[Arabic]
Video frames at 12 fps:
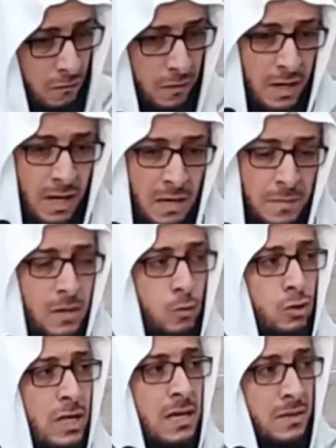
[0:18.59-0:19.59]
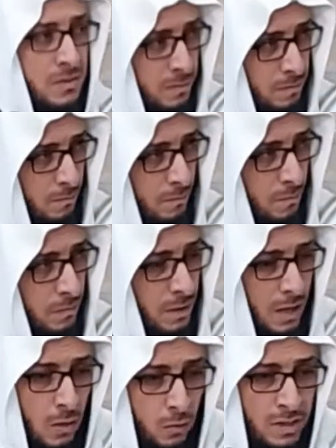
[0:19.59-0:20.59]
فالبيع جائز
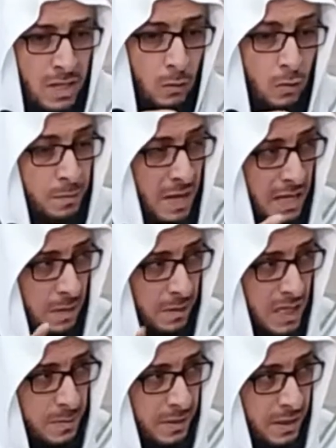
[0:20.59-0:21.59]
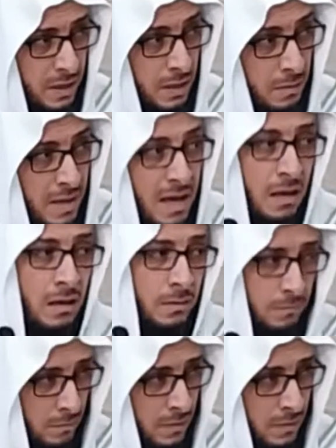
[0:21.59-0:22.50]
أو إذا هذا بالنسبة للبائع